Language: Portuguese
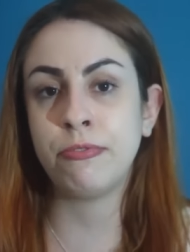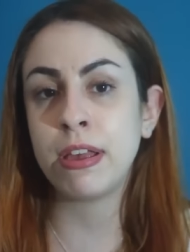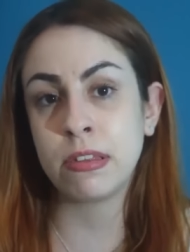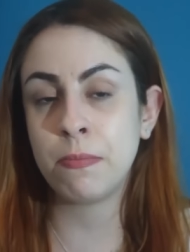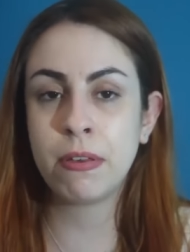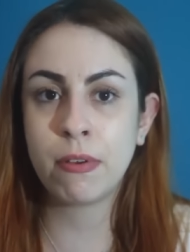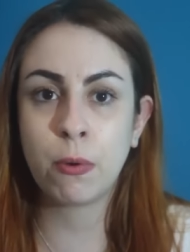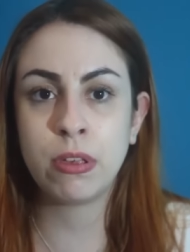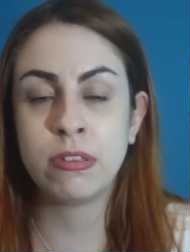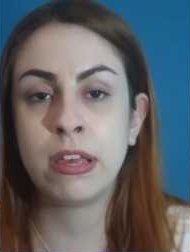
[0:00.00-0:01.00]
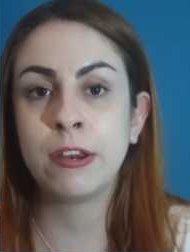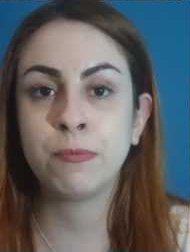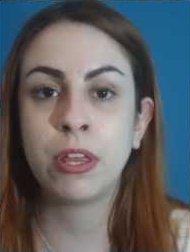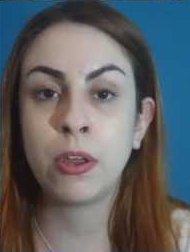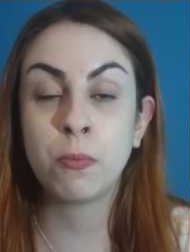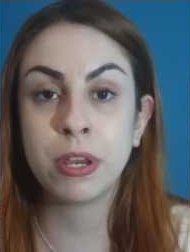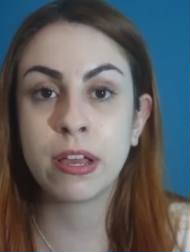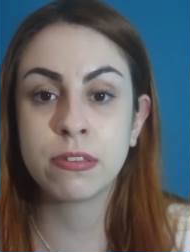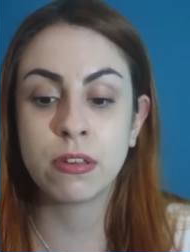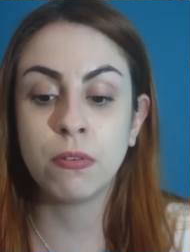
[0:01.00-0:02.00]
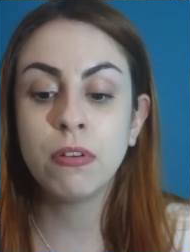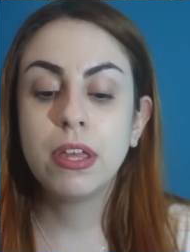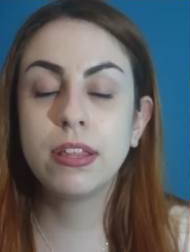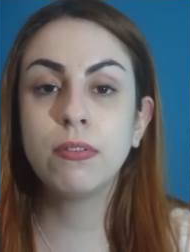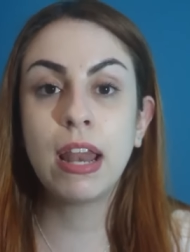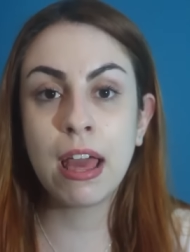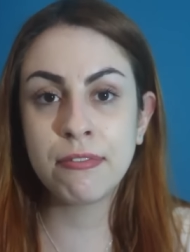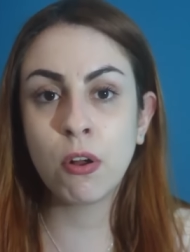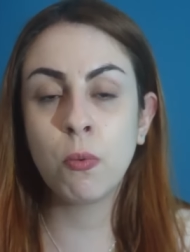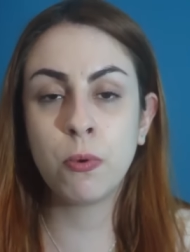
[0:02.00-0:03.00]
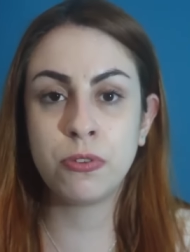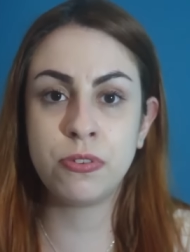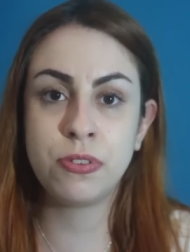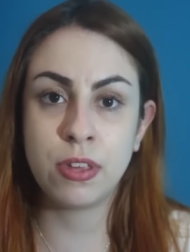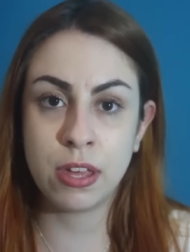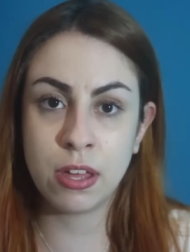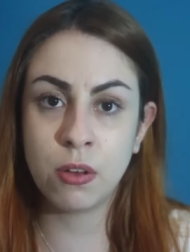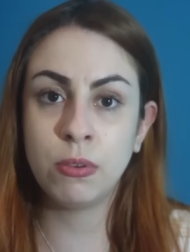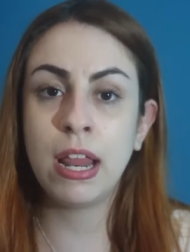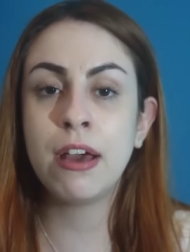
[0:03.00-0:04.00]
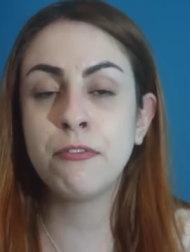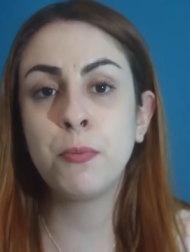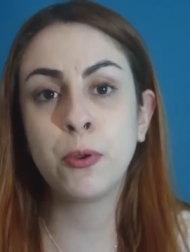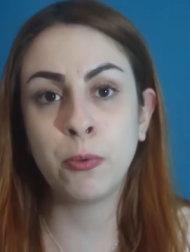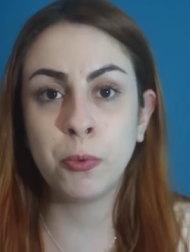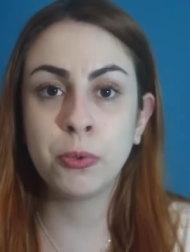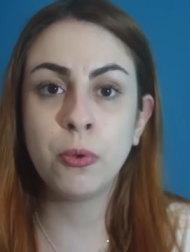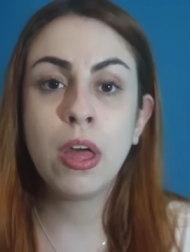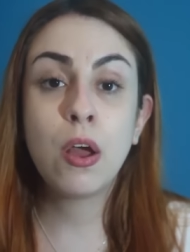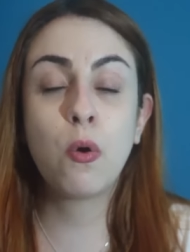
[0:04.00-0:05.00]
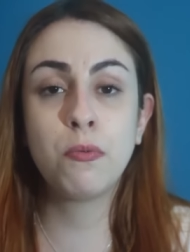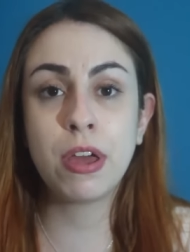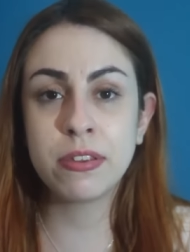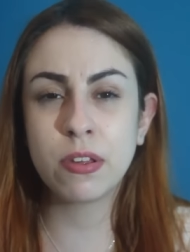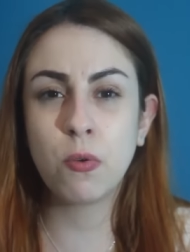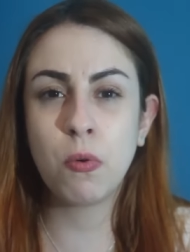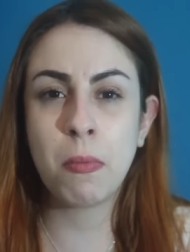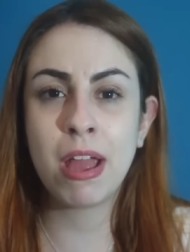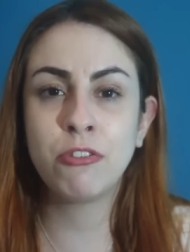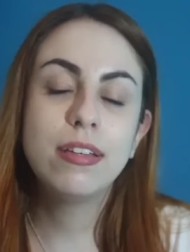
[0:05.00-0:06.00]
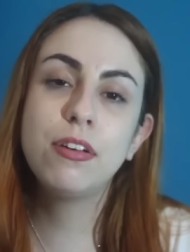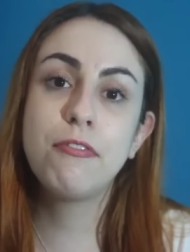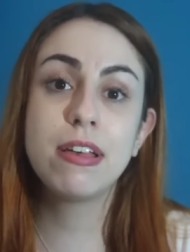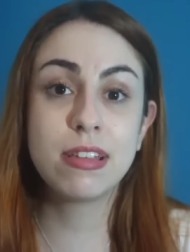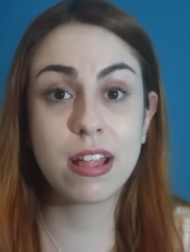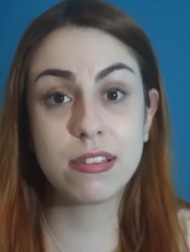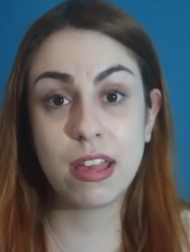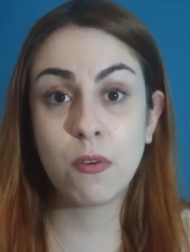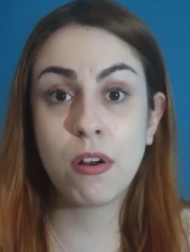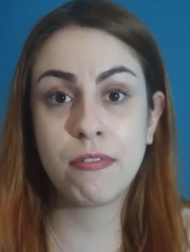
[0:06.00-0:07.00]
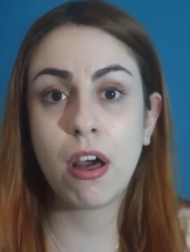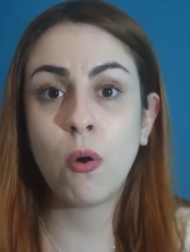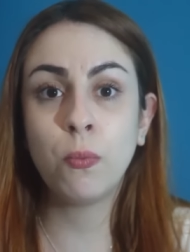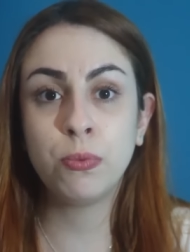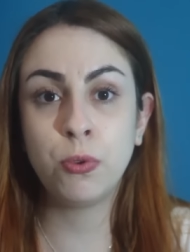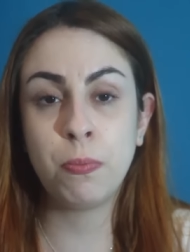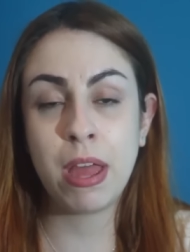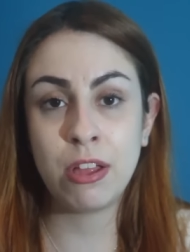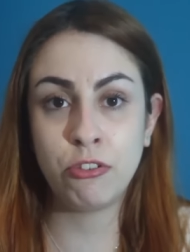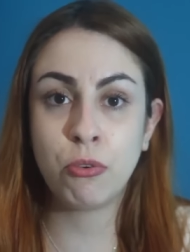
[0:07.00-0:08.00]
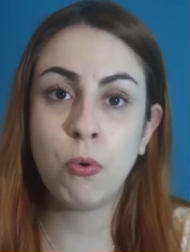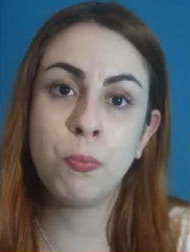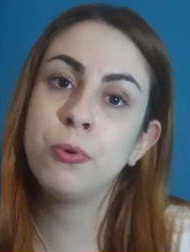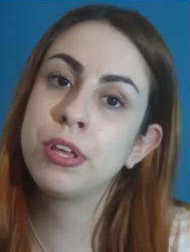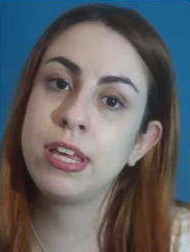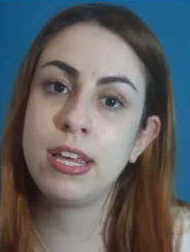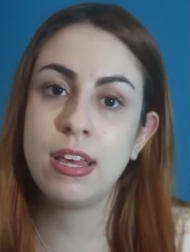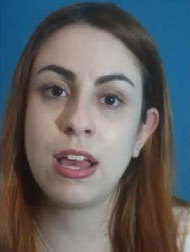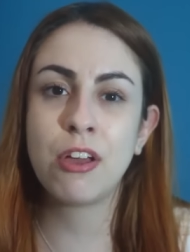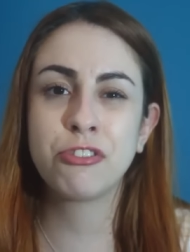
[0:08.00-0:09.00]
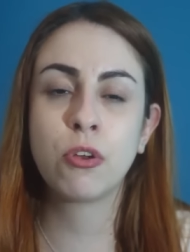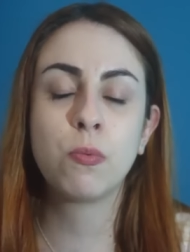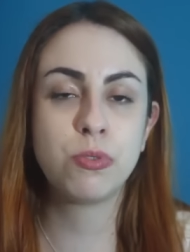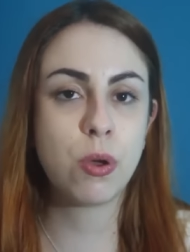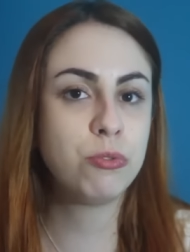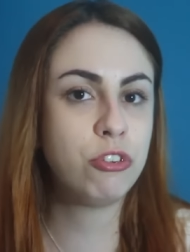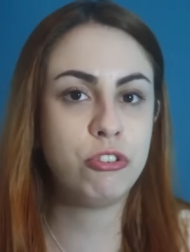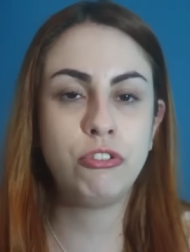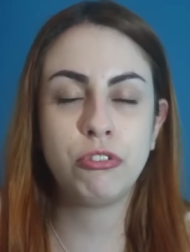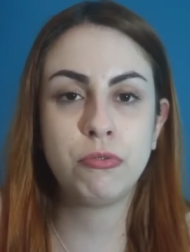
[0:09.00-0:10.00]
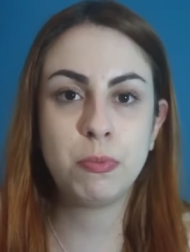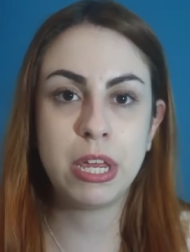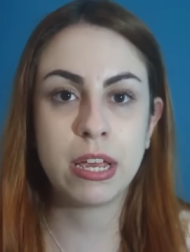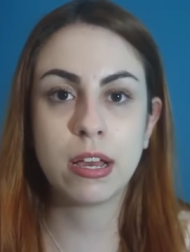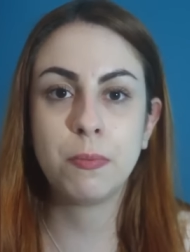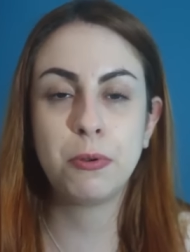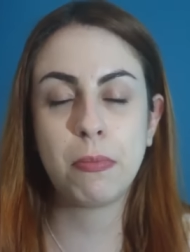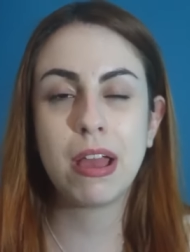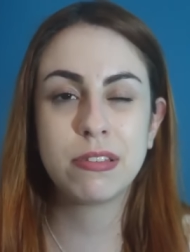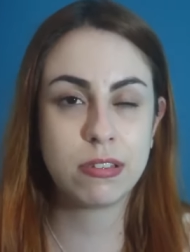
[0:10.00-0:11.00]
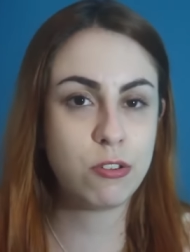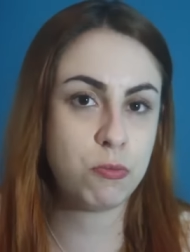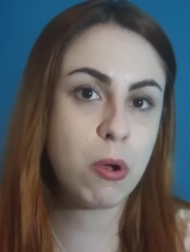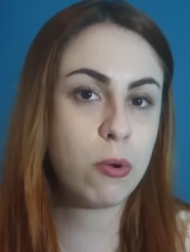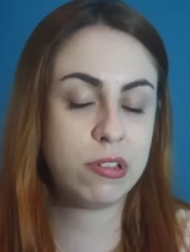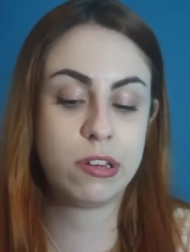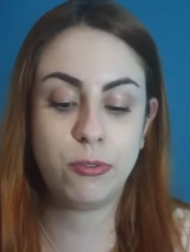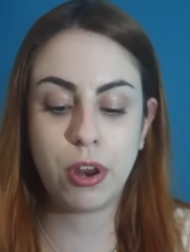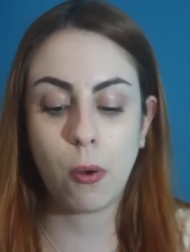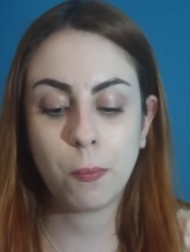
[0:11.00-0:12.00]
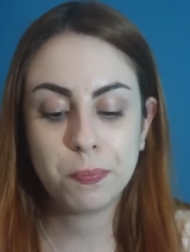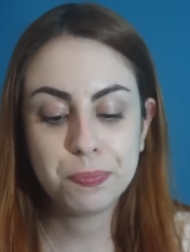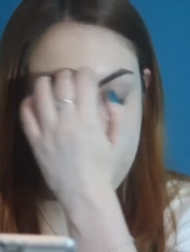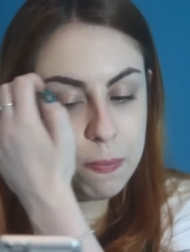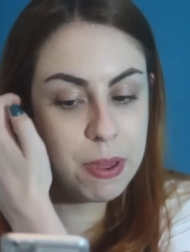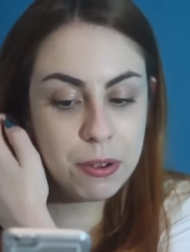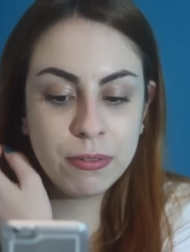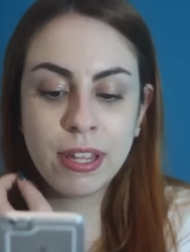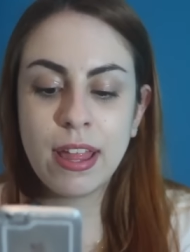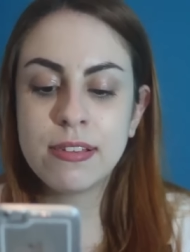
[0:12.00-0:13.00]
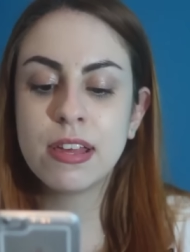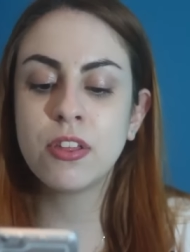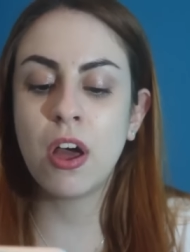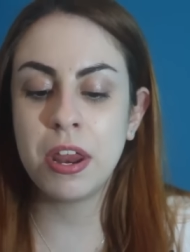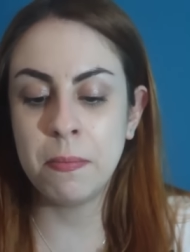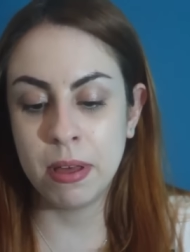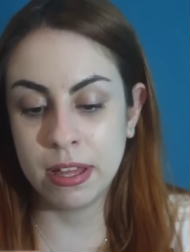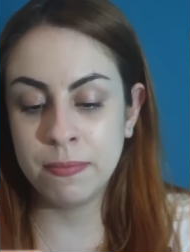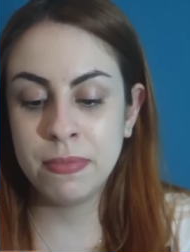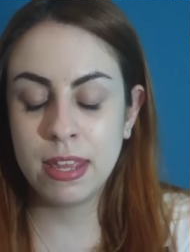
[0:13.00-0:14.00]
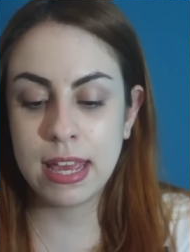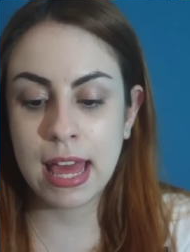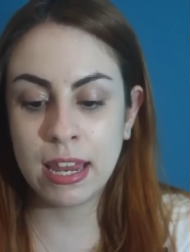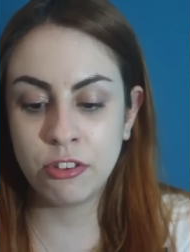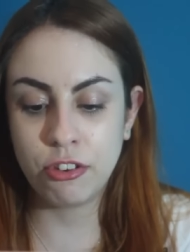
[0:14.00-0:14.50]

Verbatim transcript: vai saber, vai conhecer, não tem nenhuma obrigação. Então leva a composição, leva o produto, conversa com o médico, não faz nada sem o aval pessoal do médico, porque acho que com saúde a gente não brinca, por mais que seja uma coisa natural. Pergunta da Isadora Man e ela